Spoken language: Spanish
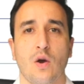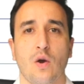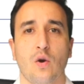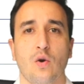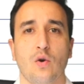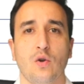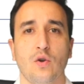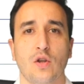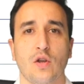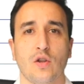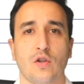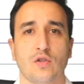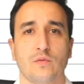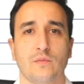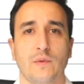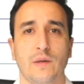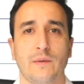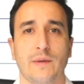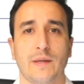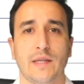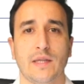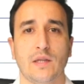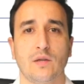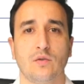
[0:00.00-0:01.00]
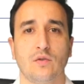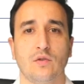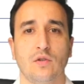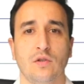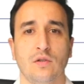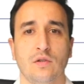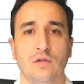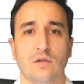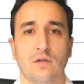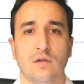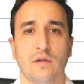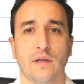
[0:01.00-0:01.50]
junio de
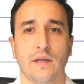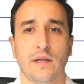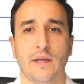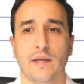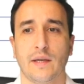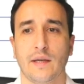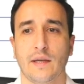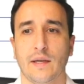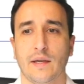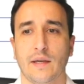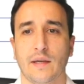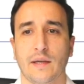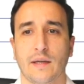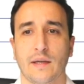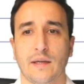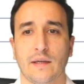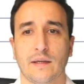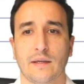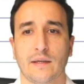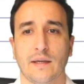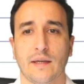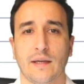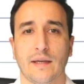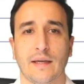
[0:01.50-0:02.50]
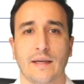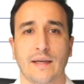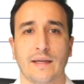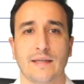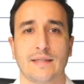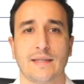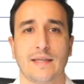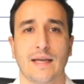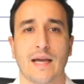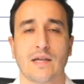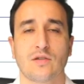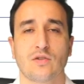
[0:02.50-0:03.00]
2021, eh, que en
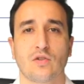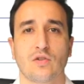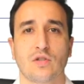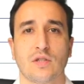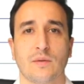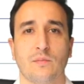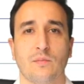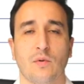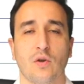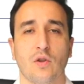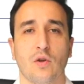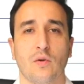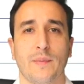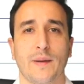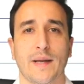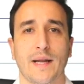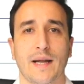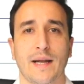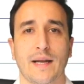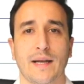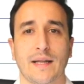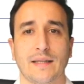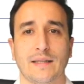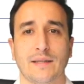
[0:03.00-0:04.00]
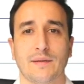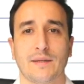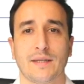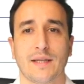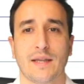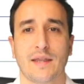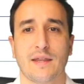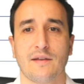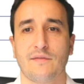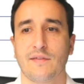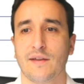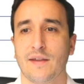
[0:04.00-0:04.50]
este caso se puede operar a través
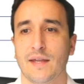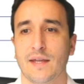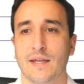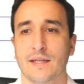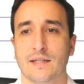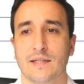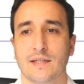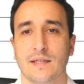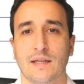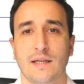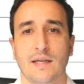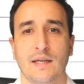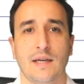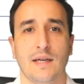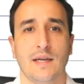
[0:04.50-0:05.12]
de CFDs,